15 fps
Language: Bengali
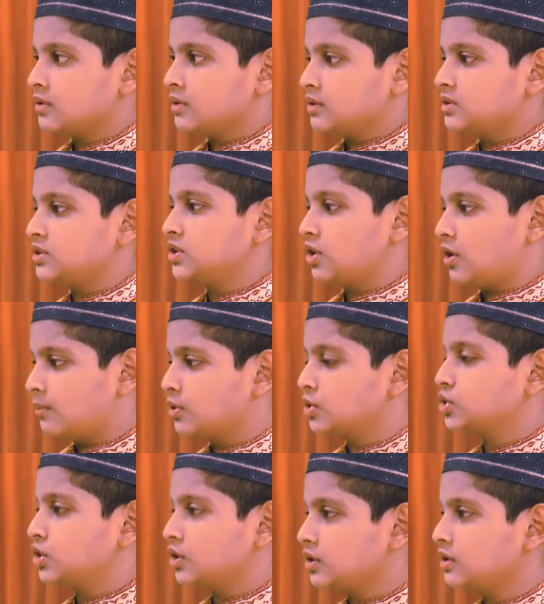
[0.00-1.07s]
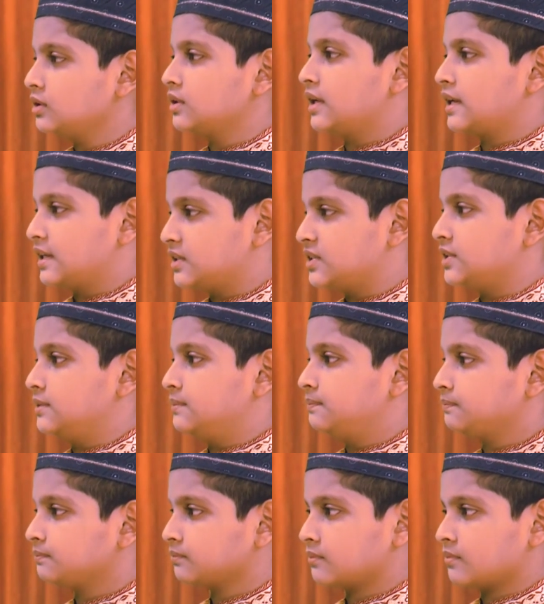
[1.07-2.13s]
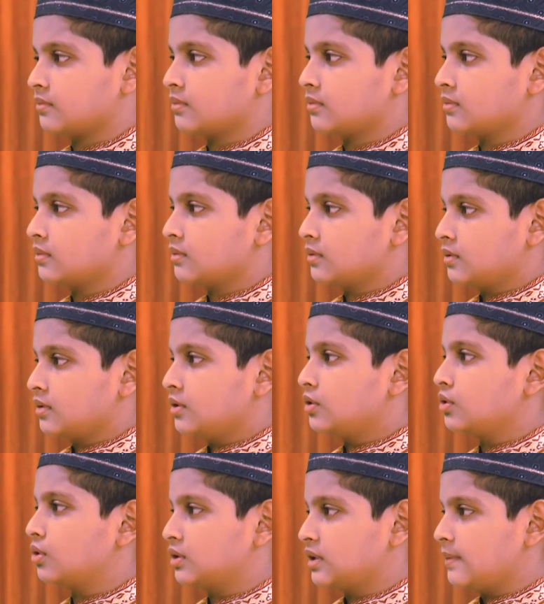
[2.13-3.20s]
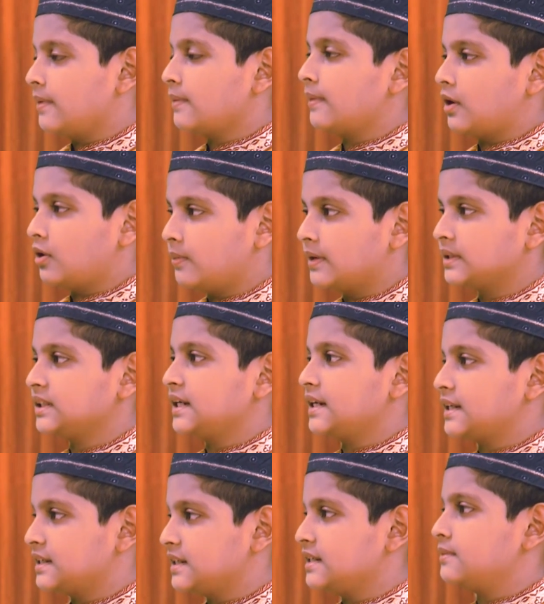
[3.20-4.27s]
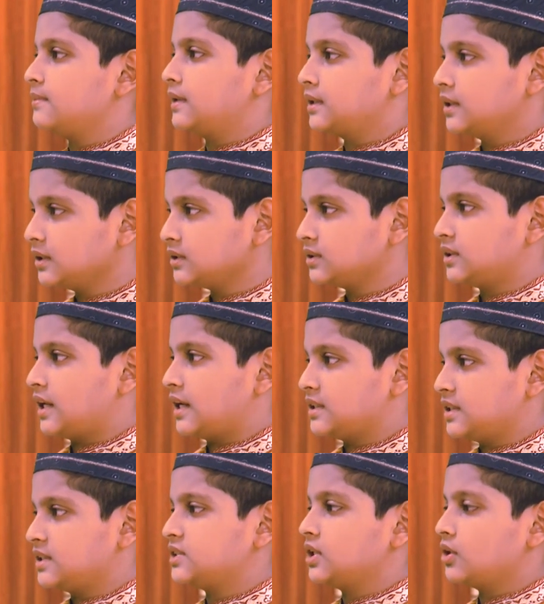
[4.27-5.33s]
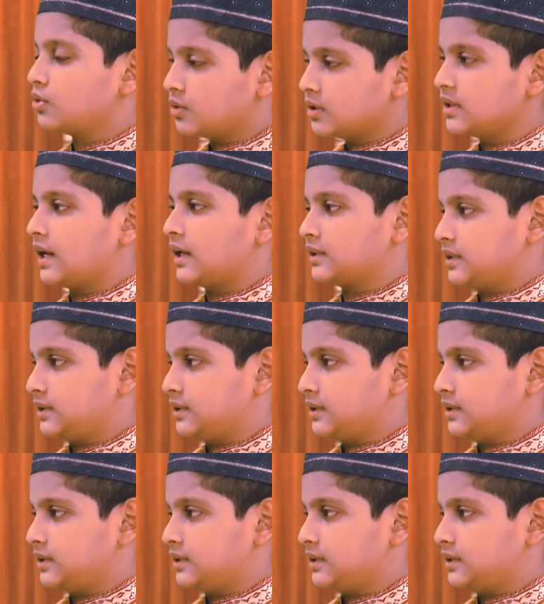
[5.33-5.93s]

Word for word: জি অবশ্যই রেখেছি রোজা আমার ভালোবাসার একটি ইবাদত তাই চেষ্টা করি রাখতে